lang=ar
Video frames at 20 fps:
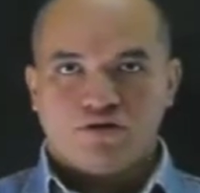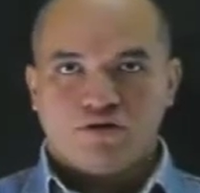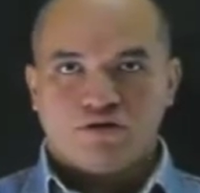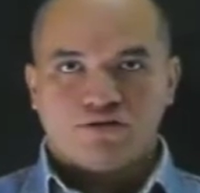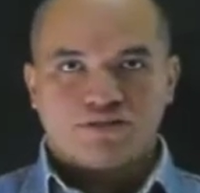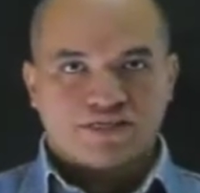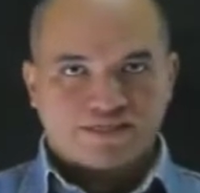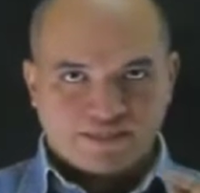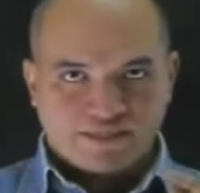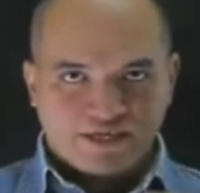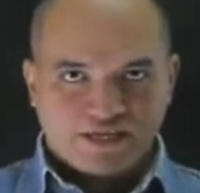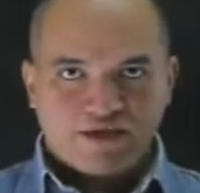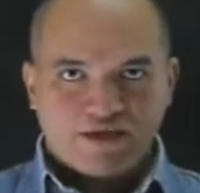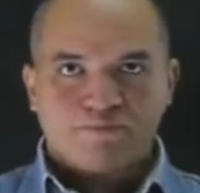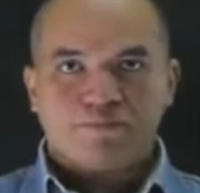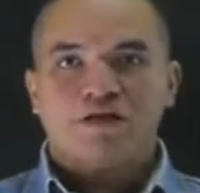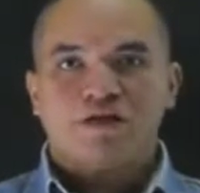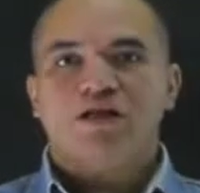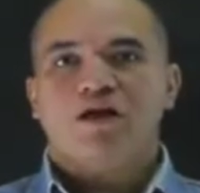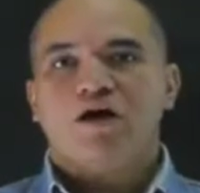
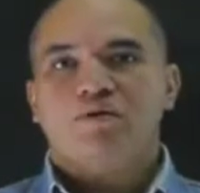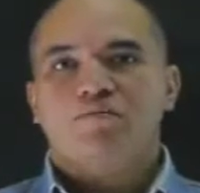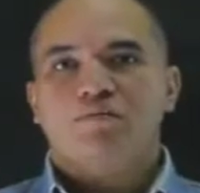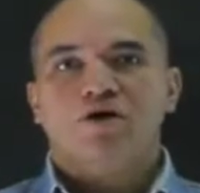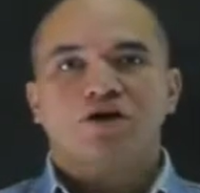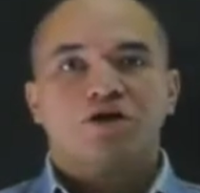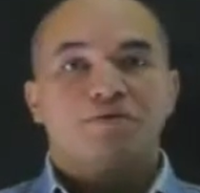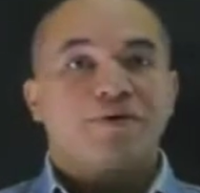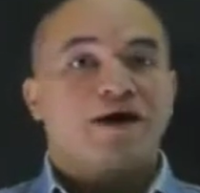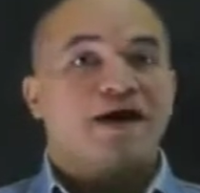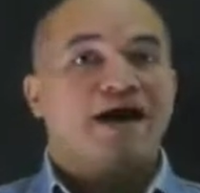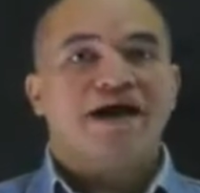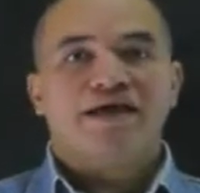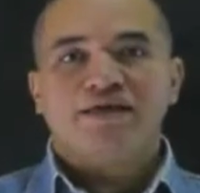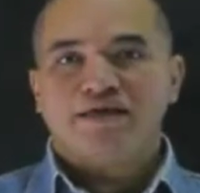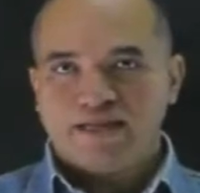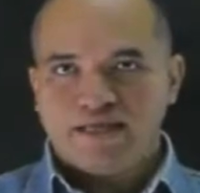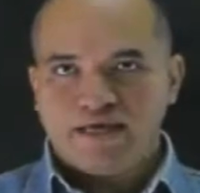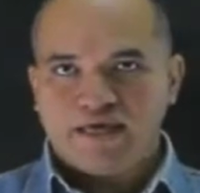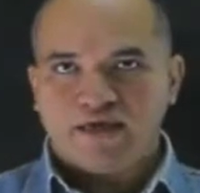تسريب للاخبار يبقى
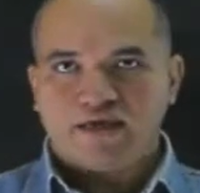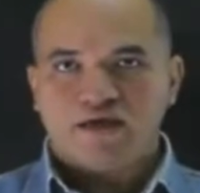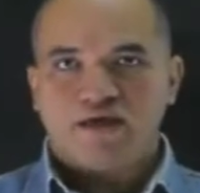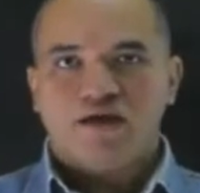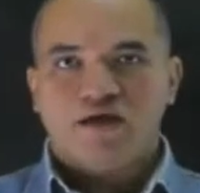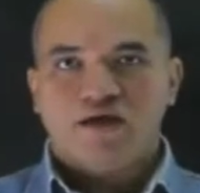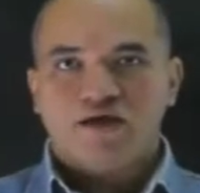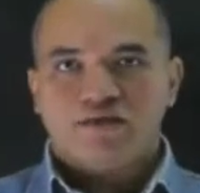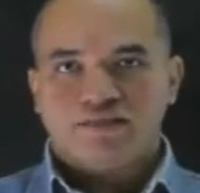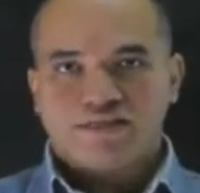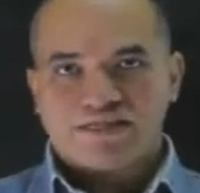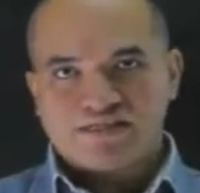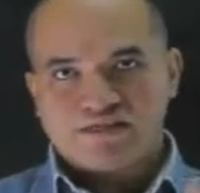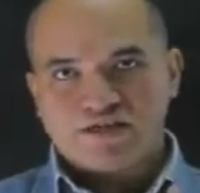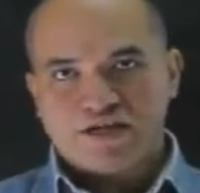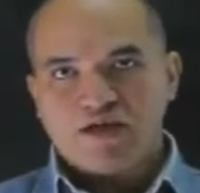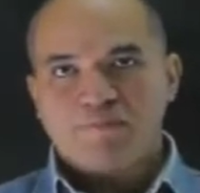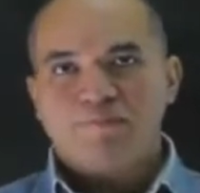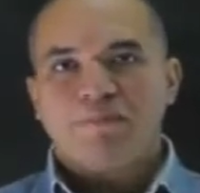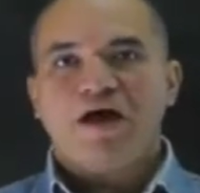اي ليك
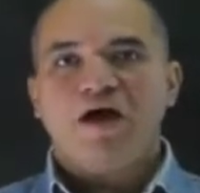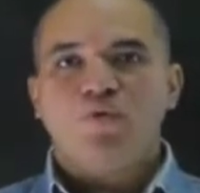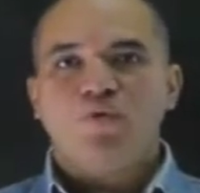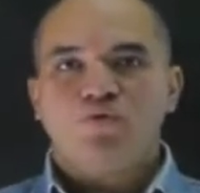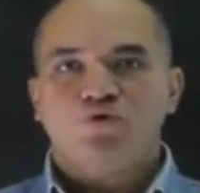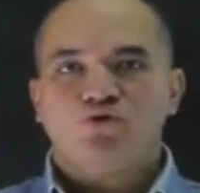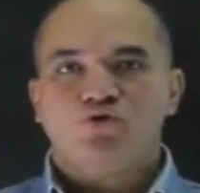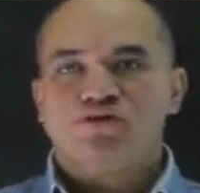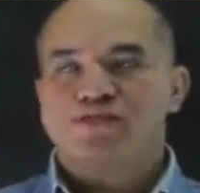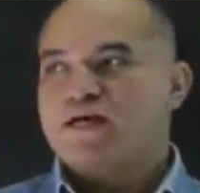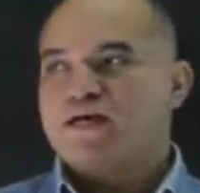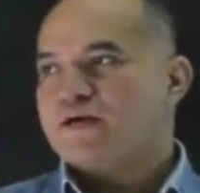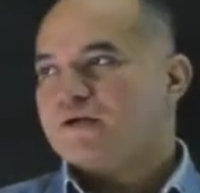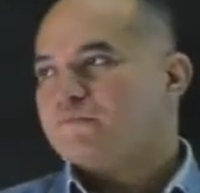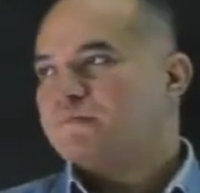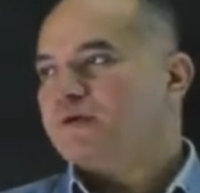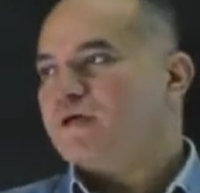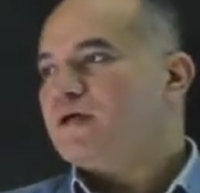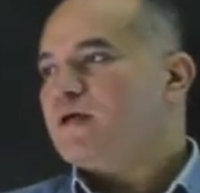تسريب او يسرب